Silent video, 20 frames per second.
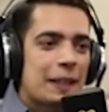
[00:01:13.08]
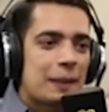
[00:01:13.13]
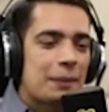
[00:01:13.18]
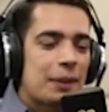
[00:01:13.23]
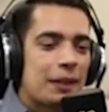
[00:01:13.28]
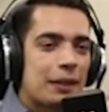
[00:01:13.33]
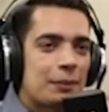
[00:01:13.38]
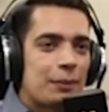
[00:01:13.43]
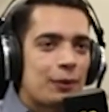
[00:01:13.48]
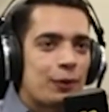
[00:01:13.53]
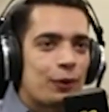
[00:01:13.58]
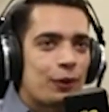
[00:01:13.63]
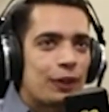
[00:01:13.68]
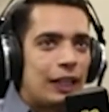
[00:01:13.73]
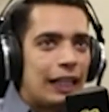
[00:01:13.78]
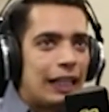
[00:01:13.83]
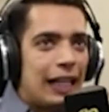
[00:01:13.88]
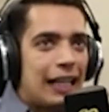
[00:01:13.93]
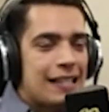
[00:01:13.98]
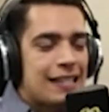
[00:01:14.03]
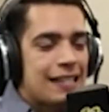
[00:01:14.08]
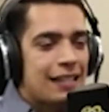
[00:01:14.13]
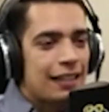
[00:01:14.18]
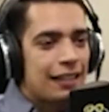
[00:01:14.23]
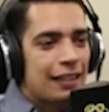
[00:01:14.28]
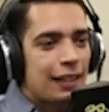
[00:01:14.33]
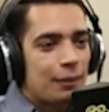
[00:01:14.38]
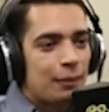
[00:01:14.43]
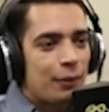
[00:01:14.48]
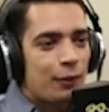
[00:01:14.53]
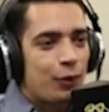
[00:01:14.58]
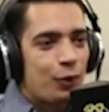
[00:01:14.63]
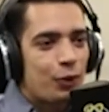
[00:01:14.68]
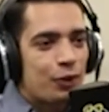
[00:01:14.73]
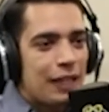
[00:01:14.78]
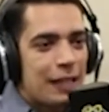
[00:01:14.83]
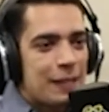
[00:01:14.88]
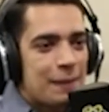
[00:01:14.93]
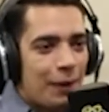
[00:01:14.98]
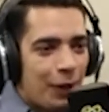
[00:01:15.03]
كمان يعني حسيت ان انا المفروض
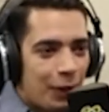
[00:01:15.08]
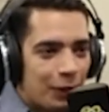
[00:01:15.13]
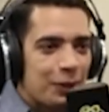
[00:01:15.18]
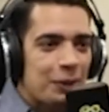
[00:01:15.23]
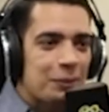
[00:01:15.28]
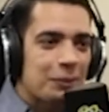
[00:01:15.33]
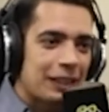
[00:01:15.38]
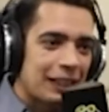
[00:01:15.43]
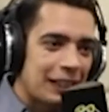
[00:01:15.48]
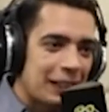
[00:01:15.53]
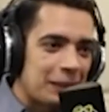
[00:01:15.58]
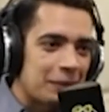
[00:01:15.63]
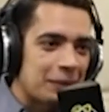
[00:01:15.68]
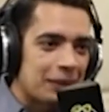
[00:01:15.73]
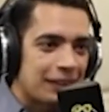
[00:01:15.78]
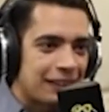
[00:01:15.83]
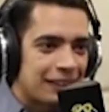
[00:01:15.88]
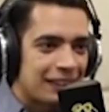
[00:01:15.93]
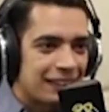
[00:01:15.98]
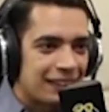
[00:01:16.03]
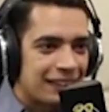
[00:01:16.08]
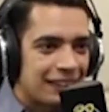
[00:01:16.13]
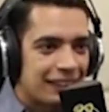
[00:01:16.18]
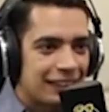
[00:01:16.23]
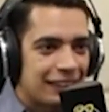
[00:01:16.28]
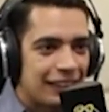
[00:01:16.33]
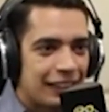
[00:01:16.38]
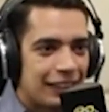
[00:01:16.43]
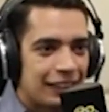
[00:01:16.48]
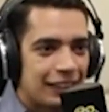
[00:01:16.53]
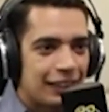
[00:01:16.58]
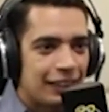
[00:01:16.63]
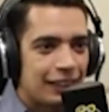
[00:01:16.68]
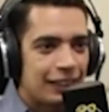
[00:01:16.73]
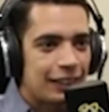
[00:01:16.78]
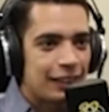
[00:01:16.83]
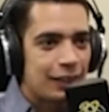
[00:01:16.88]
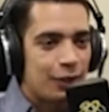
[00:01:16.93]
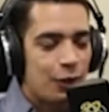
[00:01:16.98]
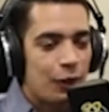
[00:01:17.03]
كنت اسمع اكتر من كده كمان
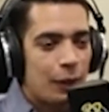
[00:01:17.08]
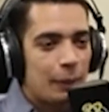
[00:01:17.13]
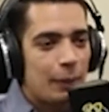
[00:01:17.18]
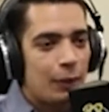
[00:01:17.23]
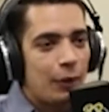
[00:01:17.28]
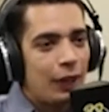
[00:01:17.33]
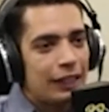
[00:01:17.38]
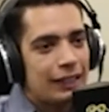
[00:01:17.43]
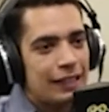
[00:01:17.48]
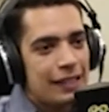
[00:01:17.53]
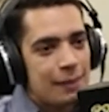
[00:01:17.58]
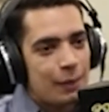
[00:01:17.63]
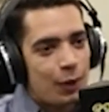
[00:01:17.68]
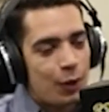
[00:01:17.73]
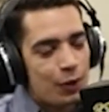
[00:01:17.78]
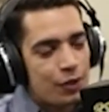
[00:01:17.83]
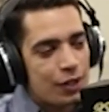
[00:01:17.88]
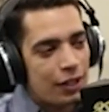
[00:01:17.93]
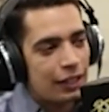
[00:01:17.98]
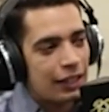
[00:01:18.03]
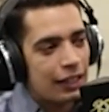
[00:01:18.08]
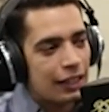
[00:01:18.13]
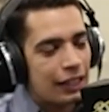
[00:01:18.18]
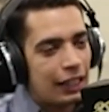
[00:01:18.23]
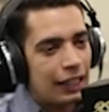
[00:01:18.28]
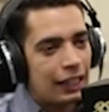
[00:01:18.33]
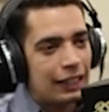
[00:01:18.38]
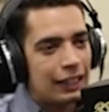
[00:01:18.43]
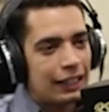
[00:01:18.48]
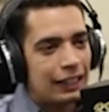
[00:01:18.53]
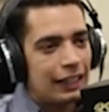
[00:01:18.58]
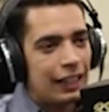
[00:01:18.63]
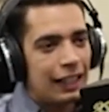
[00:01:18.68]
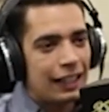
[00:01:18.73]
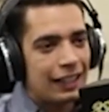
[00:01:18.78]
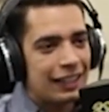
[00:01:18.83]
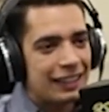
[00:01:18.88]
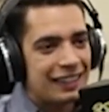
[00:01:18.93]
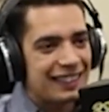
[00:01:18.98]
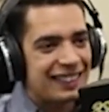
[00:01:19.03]
يعني كل ما الواحد يسمع وهو صغير ايه بتحسسني
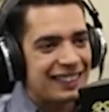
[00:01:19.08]
ان انا